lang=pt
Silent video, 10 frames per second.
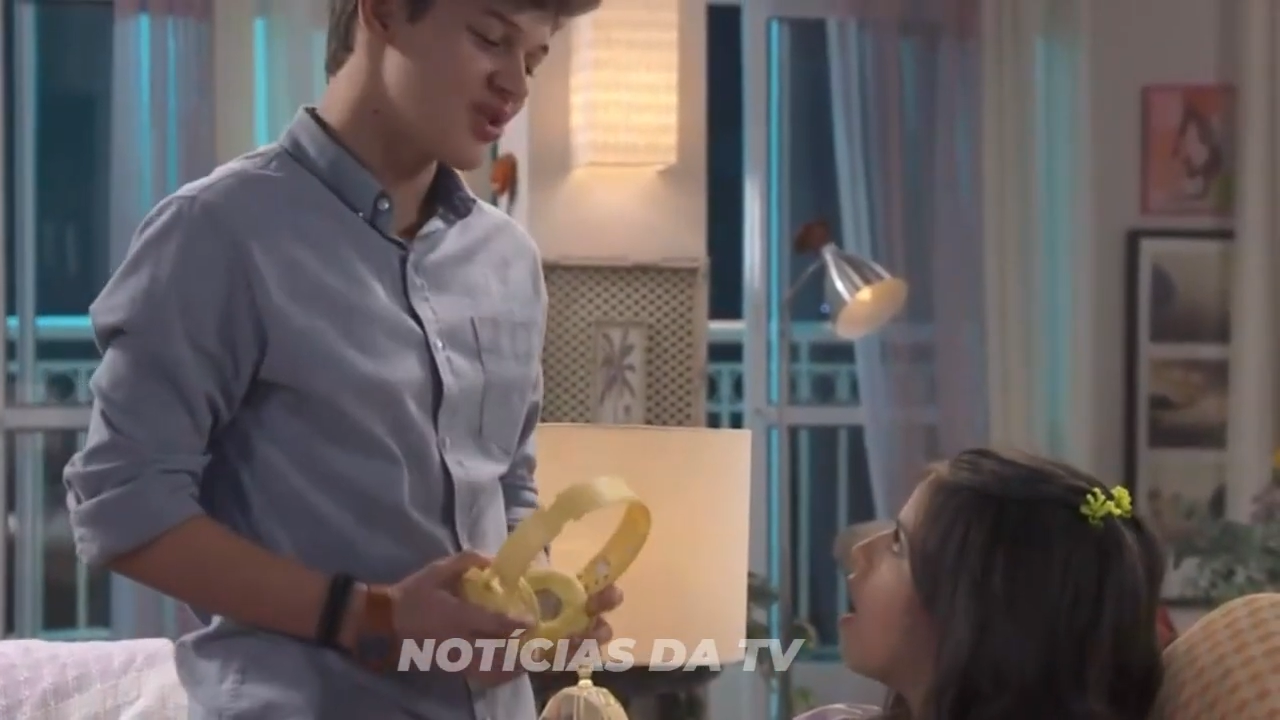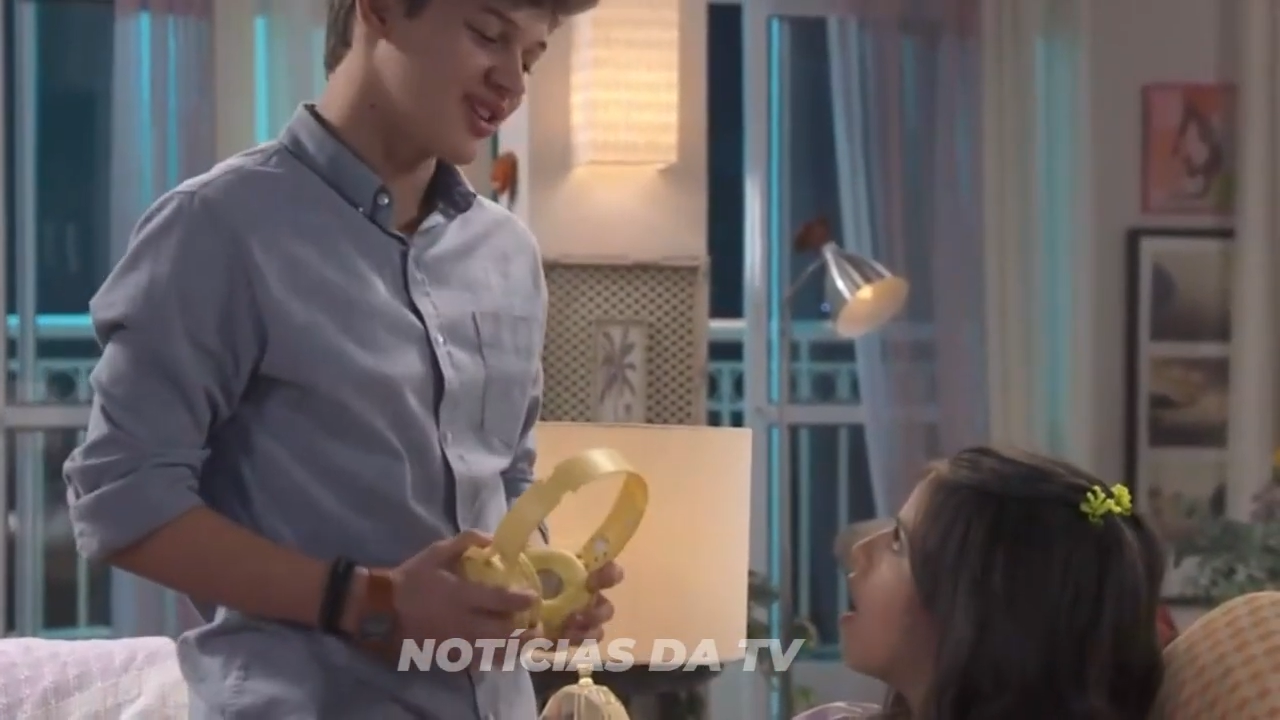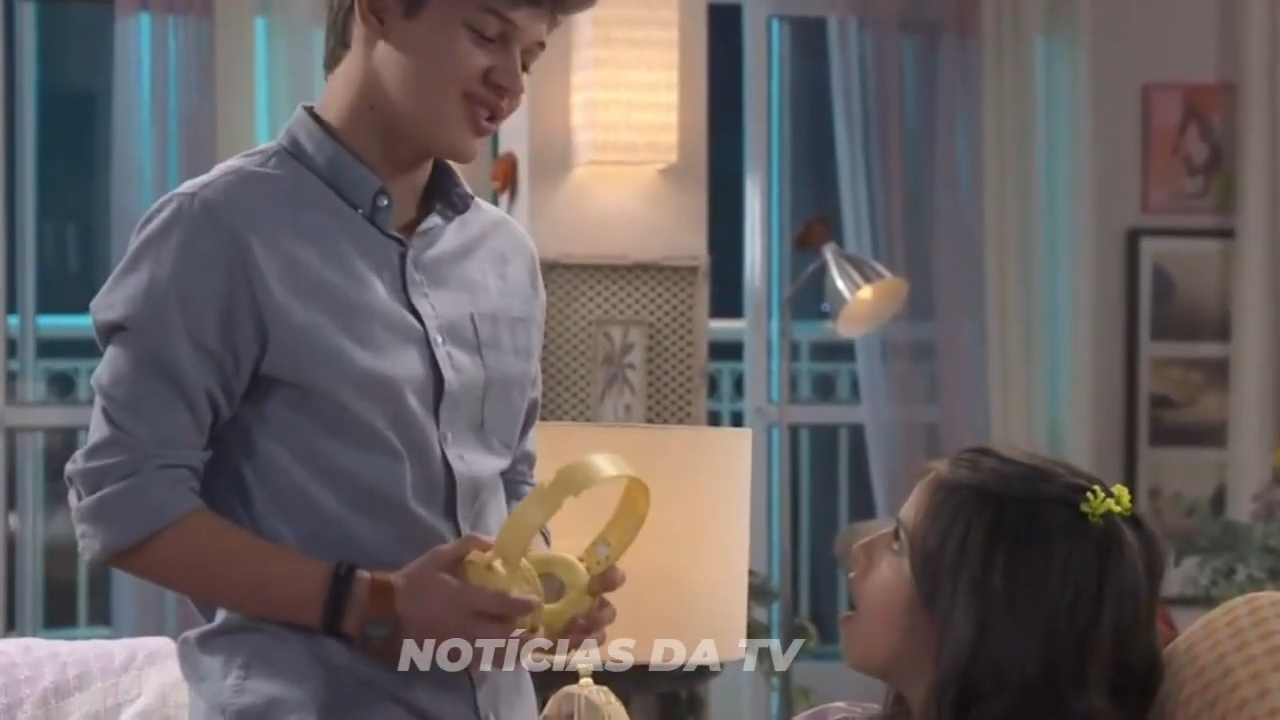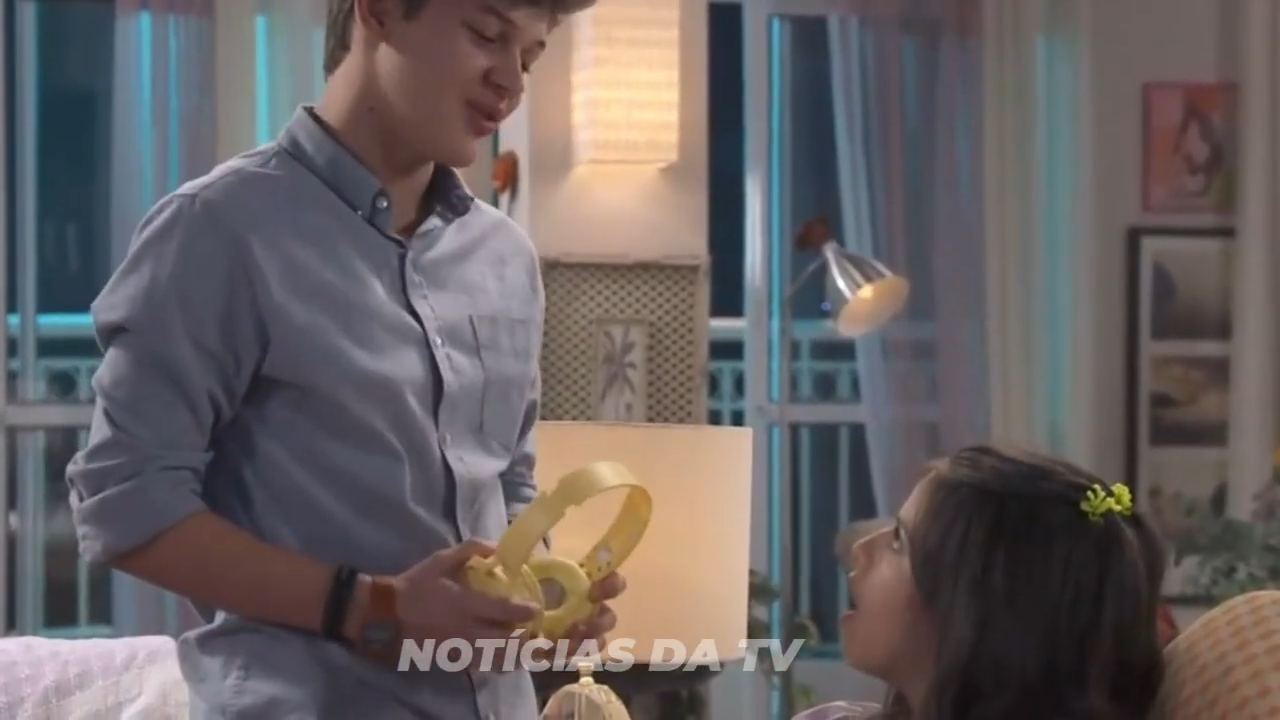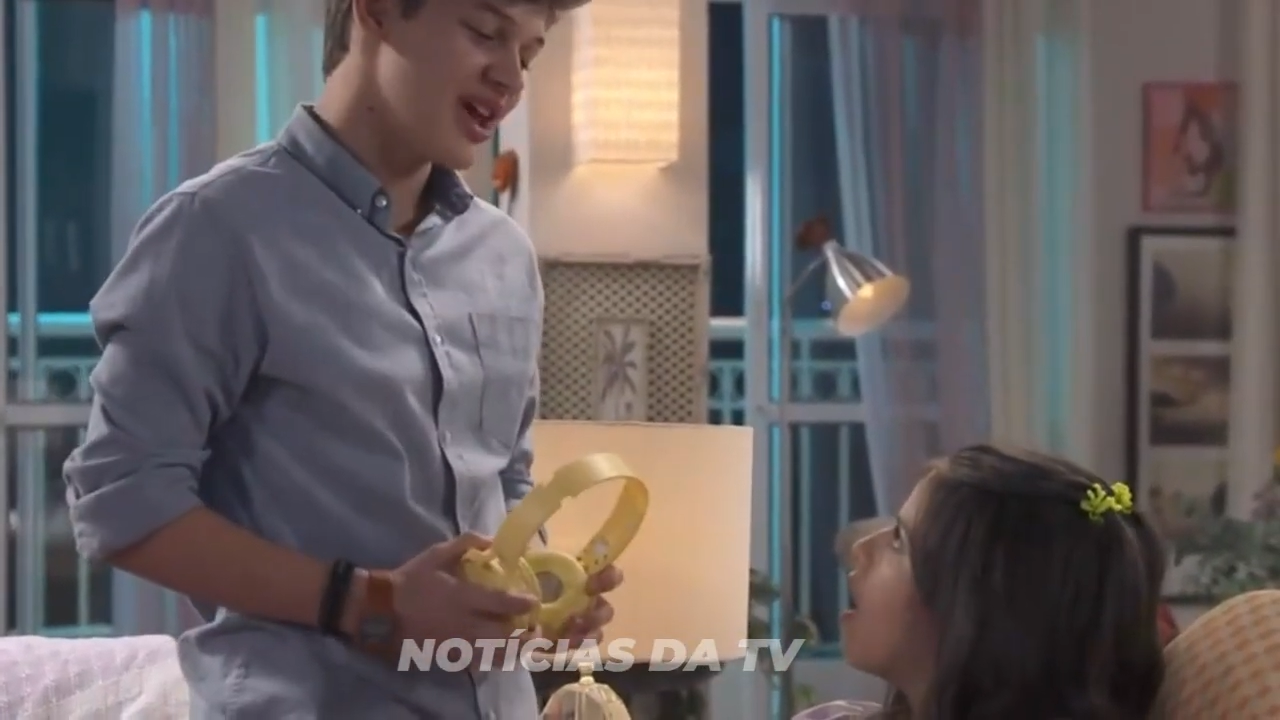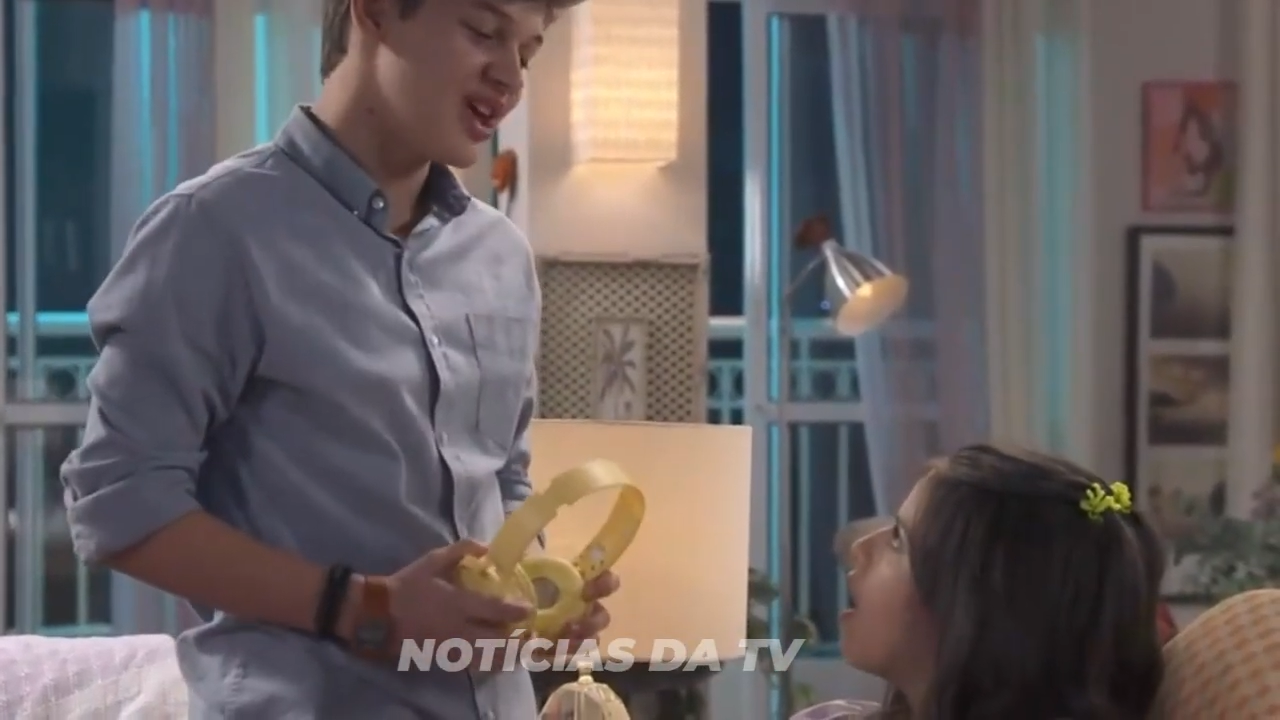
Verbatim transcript: de educação é